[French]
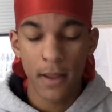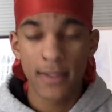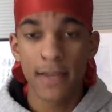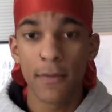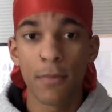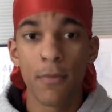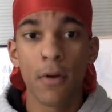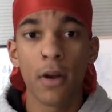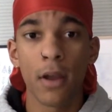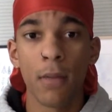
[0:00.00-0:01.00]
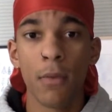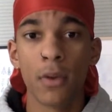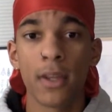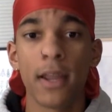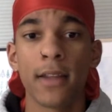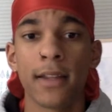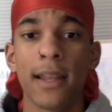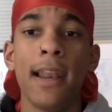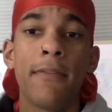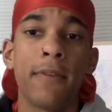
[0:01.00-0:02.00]
ça va pouvoir montrer en tant que tel
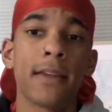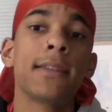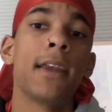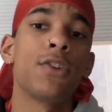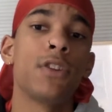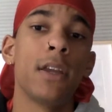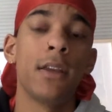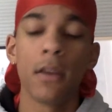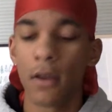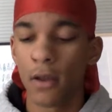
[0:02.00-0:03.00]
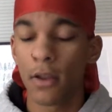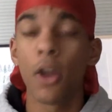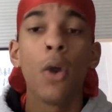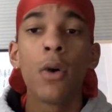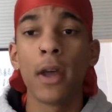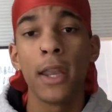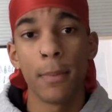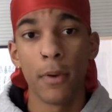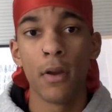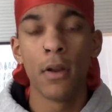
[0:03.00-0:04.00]
la face cachée que, l'on ne connaît
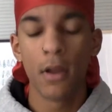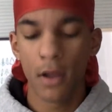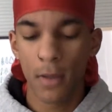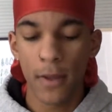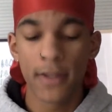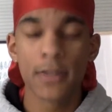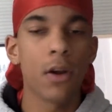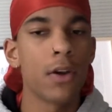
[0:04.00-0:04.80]
pas comme en histoire,